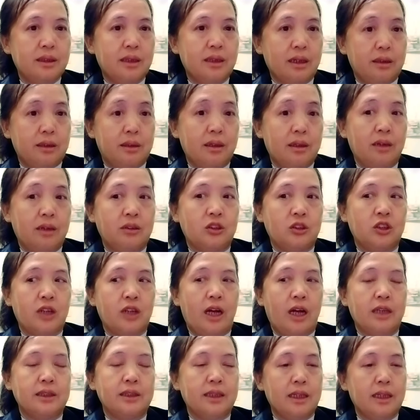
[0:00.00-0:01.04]
tờ tờ
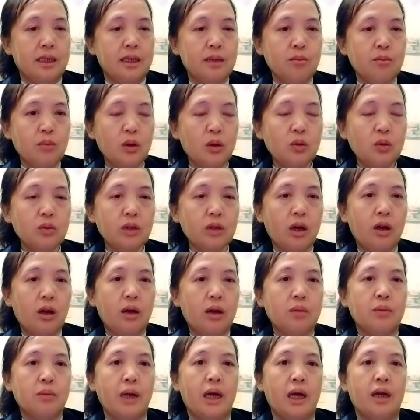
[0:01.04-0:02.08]
trả chỉ năng mong
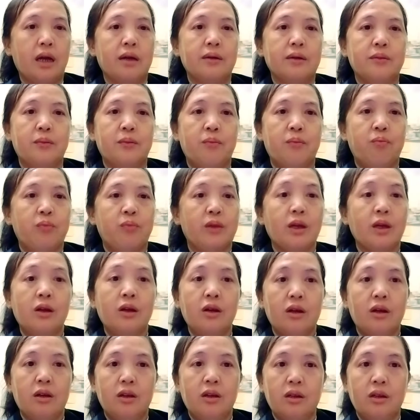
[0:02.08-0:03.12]
nó mà
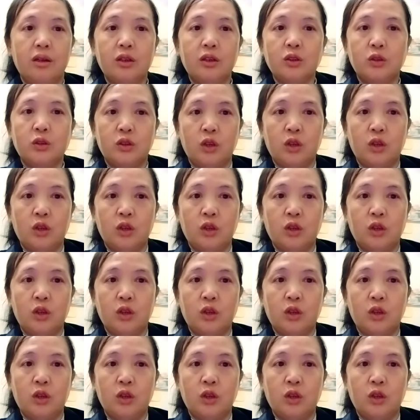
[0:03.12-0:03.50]
nếu